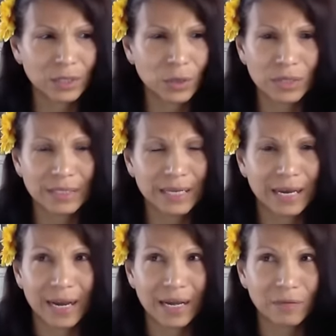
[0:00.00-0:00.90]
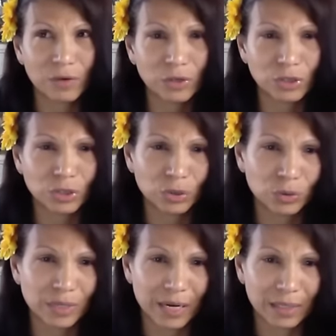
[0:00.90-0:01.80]
To wszystko, co powiedział i
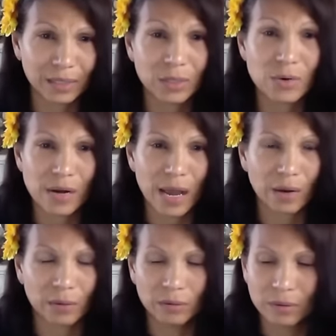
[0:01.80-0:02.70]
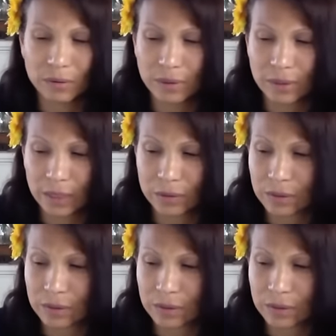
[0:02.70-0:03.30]
nie rozumiałam tego aż do teraz